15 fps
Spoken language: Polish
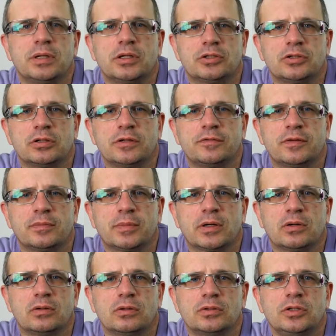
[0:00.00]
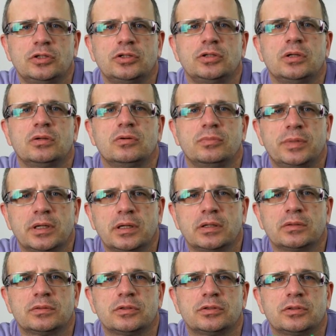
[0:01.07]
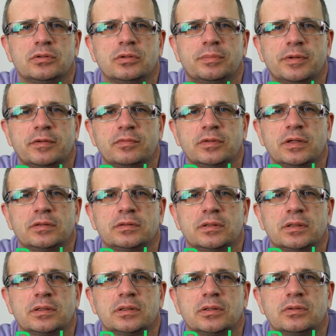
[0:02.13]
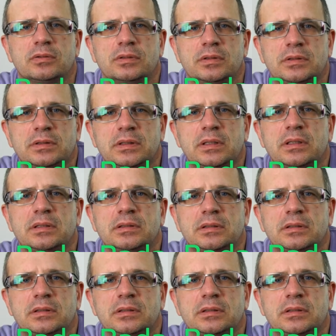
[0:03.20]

leczonej farmakologicznie, ubiegającej się o prawo jazdy kategorii C,